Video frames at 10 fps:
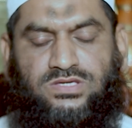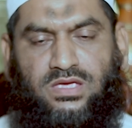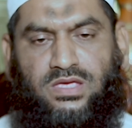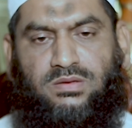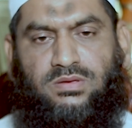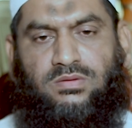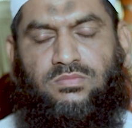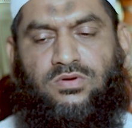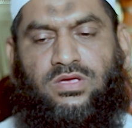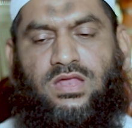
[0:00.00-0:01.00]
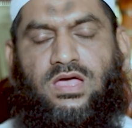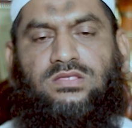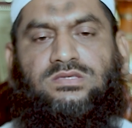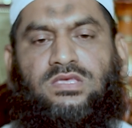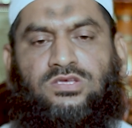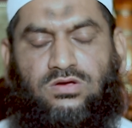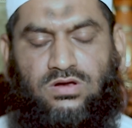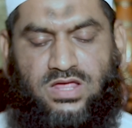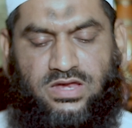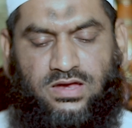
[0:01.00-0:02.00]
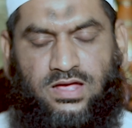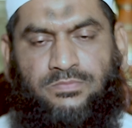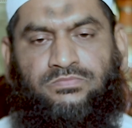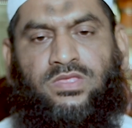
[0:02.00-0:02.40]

যেই মহিলা যেই সকল নারীরা